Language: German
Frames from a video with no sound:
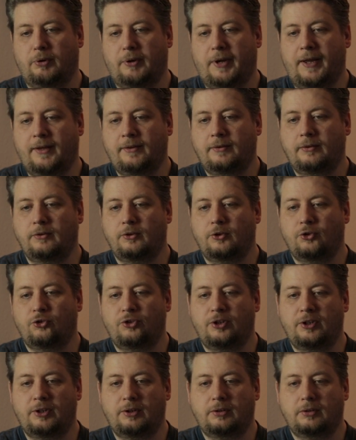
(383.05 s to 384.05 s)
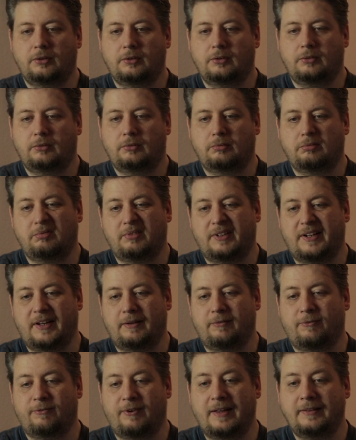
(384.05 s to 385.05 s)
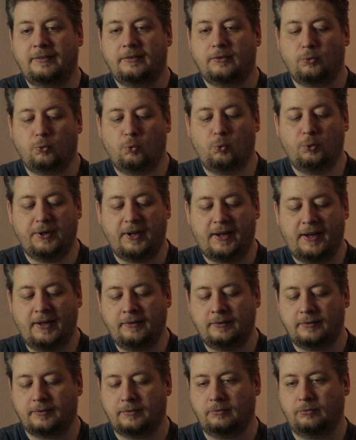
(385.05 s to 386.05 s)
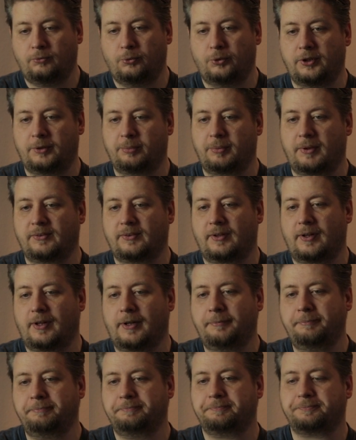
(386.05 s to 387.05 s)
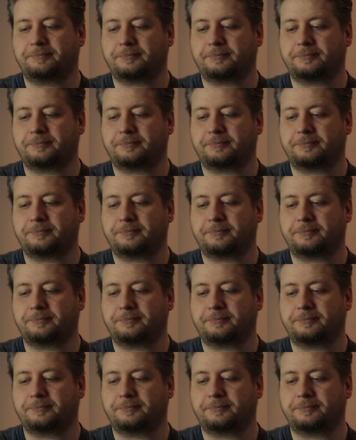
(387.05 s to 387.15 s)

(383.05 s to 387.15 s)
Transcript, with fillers: Hexengeschichte fast ohne Hexen, würde ich mal sagen.